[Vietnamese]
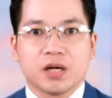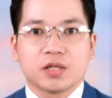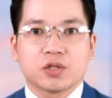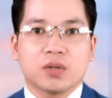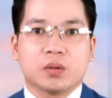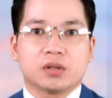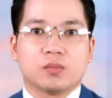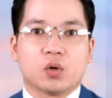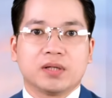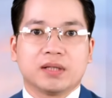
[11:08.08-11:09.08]
Số liệu từ
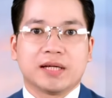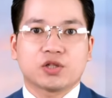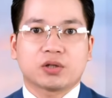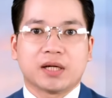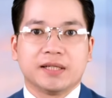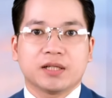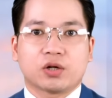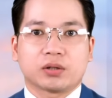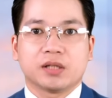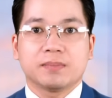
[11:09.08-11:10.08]
Bộ Y tế cho thấy
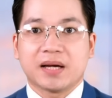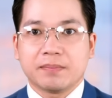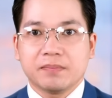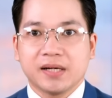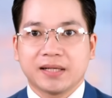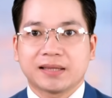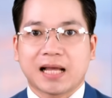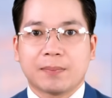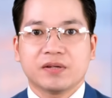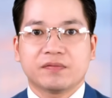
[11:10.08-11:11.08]
có tới bảy mươi đến
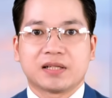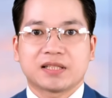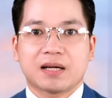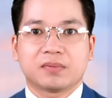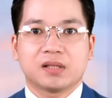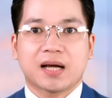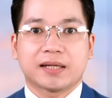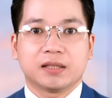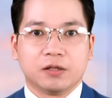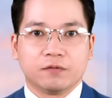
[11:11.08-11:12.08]
tám mươi phần trăm thức
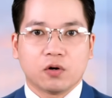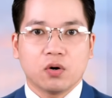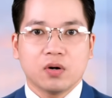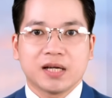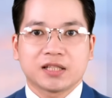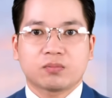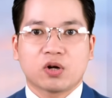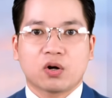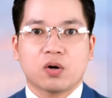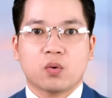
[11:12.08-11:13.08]
ăn đường phố, trong
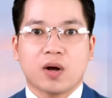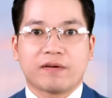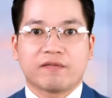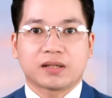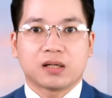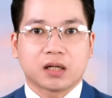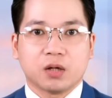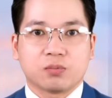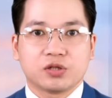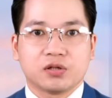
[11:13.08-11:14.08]
đó có quà vặt ở
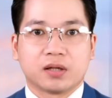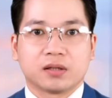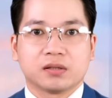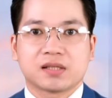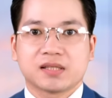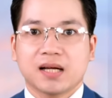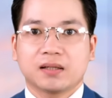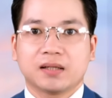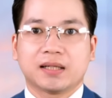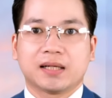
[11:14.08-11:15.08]
cổng trường được xác
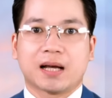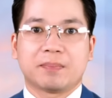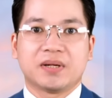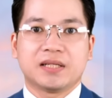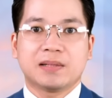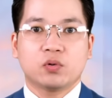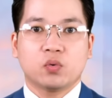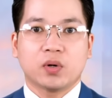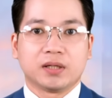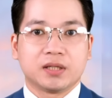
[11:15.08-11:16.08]
định là bị nhiễm
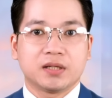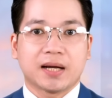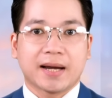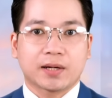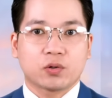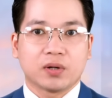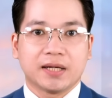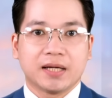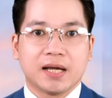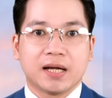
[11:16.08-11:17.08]
khuẩn như E.
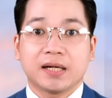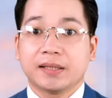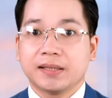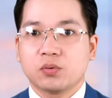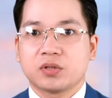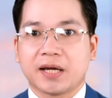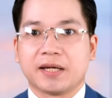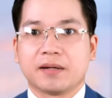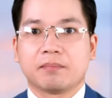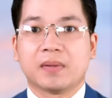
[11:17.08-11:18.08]
coli, gây tiêu chảy,
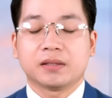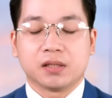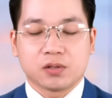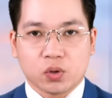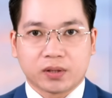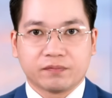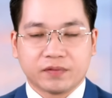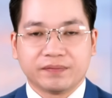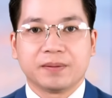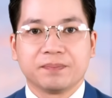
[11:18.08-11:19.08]
bệnh đường ruột,
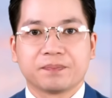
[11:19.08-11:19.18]
vân vân.